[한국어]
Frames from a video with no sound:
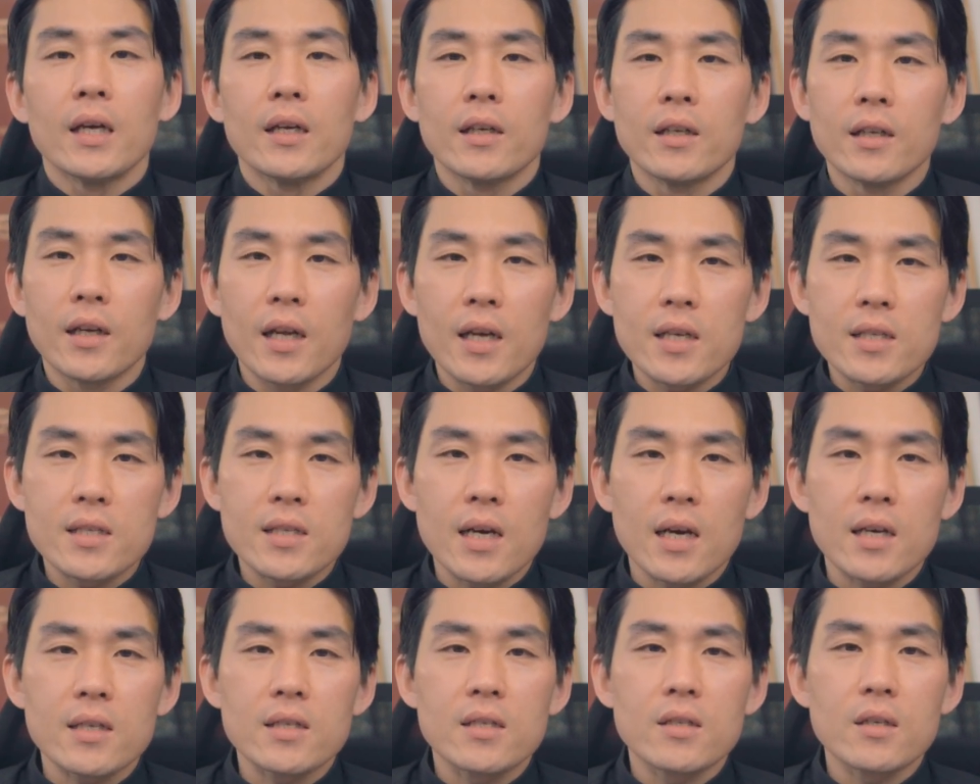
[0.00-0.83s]

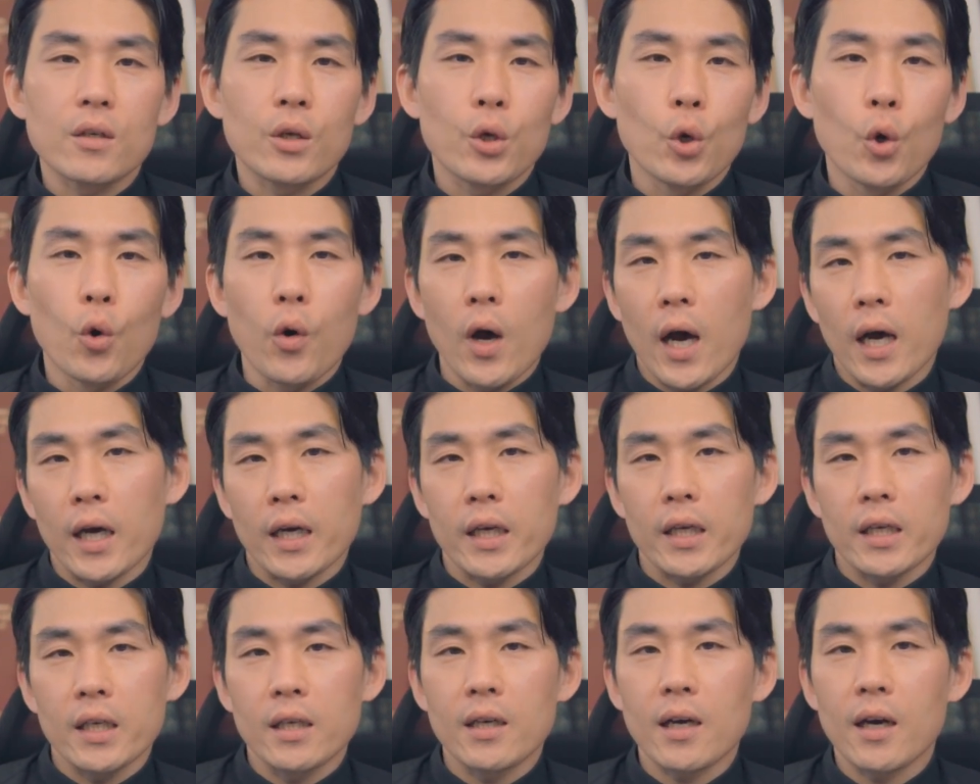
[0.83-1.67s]
르네상스
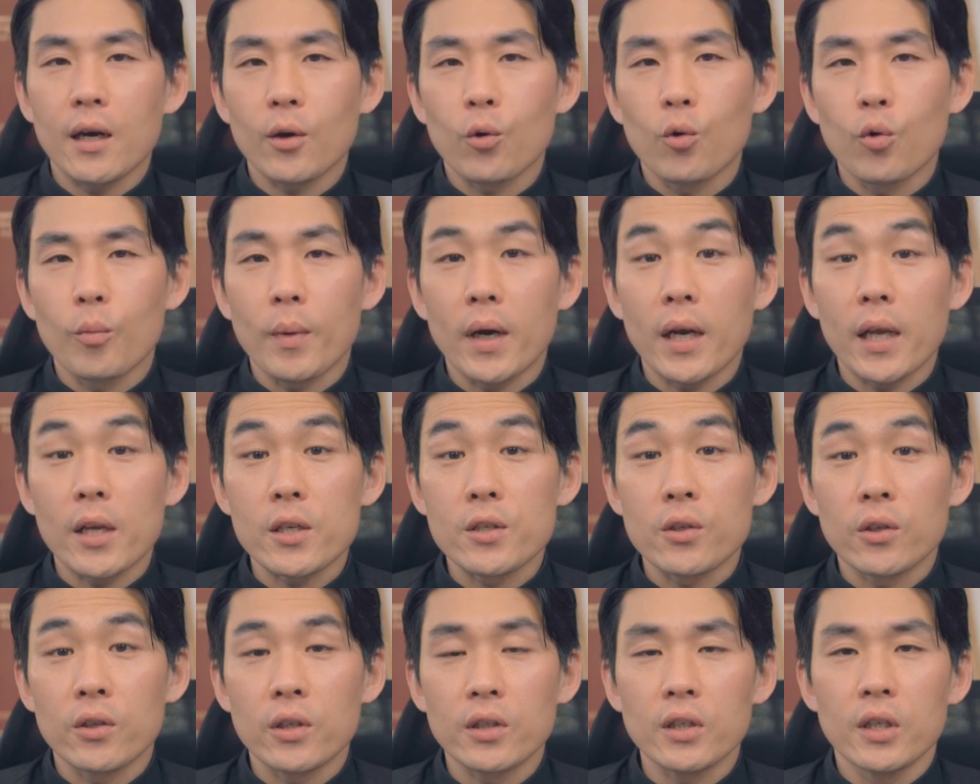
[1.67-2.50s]
교황이라고만
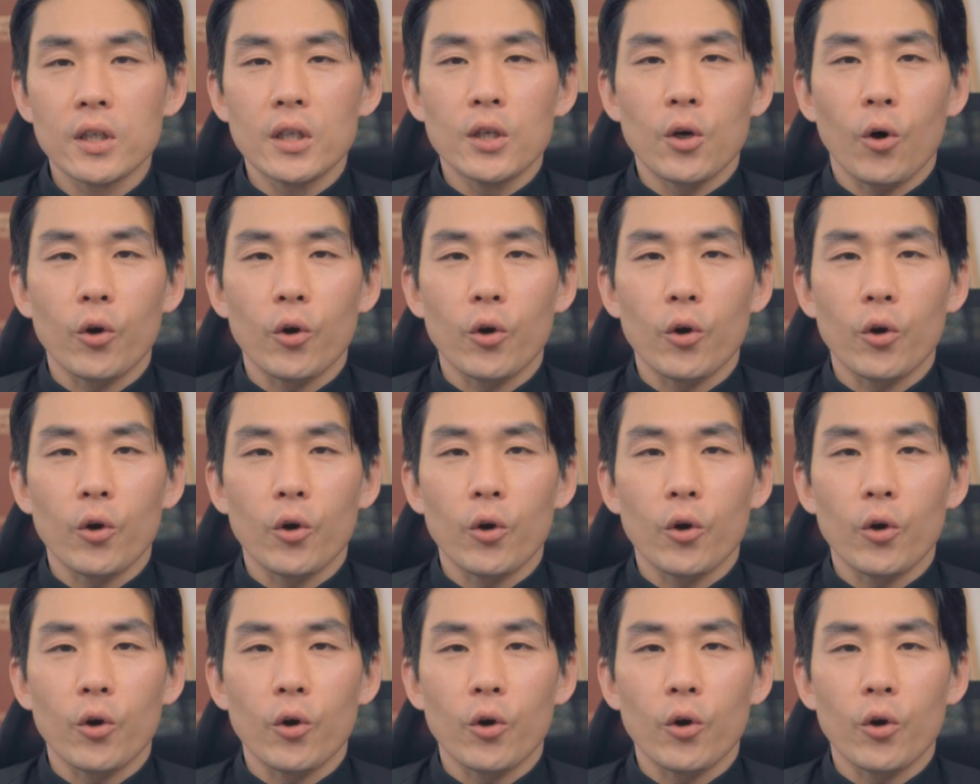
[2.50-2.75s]
해서는